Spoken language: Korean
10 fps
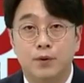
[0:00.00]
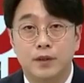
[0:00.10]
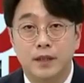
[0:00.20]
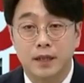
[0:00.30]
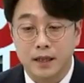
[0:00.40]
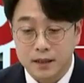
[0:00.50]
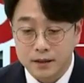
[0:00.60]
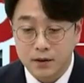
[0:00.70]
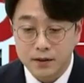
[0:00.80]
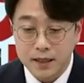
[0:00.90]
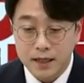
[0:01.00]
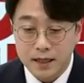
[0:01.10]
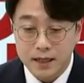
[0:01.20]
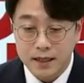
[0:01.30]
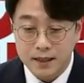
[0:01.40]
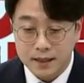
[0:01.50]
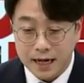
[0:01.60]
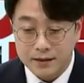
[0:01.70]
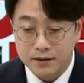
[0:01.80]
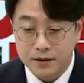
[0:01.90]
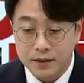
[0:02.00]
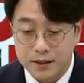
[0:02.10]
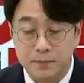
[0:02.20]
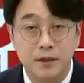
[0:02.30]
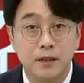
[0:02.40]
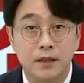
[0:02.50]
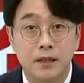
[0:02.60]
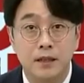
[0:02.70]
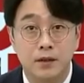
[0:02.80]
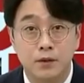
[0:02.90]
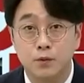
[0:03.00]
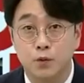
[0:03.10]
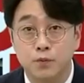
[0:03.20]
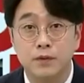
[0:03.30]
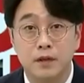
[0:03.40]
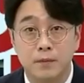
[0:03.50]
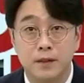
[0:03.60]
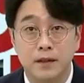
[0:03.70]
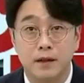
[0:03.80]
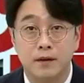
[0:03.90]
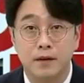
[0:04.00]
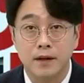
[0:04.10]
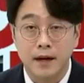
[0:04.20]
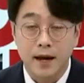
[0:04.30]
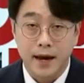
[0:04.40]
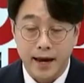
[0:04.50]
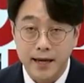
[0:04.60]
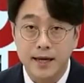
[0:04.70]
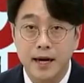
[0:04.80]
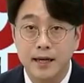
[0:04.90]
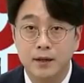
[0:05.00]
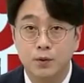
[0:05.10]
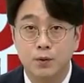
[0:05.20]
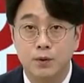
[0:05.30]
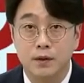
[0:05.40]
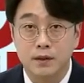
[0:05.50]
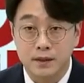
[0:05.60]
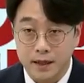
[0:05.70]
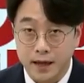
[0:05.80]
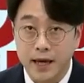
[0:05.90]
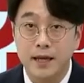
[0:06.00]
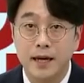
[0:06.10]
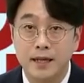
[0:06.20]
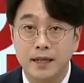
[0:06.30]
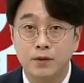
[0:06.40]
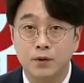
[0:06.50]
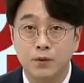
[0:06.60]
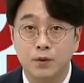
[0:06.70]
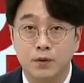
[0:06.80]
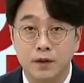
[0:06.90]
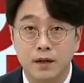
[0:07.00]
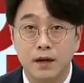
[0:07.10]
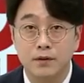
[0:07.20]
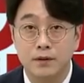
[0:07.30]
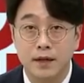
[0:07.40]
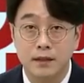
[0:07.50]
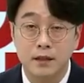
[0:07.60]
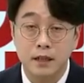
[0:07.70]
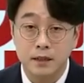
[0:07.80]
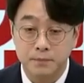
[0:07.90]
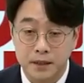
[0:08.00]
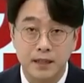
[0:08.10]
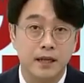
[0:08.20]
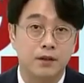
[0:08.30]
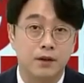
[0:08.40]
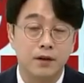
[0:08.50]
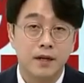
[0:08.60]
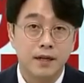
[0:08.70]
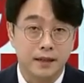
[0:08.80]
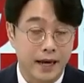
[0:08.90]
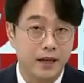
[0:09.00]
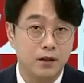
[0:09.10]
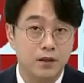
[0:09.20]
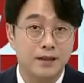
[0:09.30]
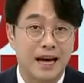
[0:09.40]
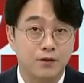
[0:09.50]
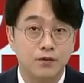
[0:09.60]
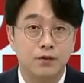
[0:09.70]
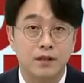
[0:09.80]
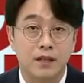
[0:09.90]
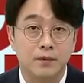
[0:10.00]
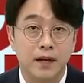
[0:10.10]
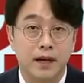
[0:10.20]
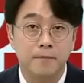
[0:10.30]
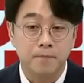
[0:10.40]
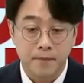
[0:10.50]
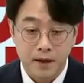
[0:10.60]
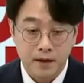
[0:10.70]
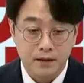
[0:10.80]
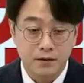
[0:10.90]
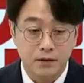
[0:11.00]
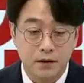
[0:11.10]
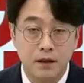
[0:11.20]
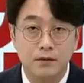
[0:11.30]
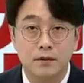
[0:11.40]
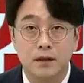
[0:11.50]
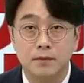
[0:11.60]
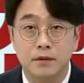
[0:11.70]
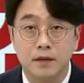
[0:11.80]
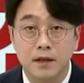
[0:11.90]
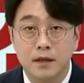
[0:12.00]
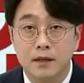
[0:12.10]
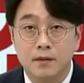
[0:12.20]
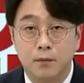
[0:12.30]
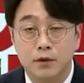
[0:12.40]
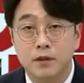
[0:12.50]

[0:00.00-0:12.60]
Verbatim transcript: 이제 그 성장 가능성이 잠재력이 좀 높은 사업이긴 해요. AI도 이제 AI라는 것도 클라우드라든지 빅데이터, 데이터를 다루는 거기 때문에 그래서 클라우드 사업은 뭐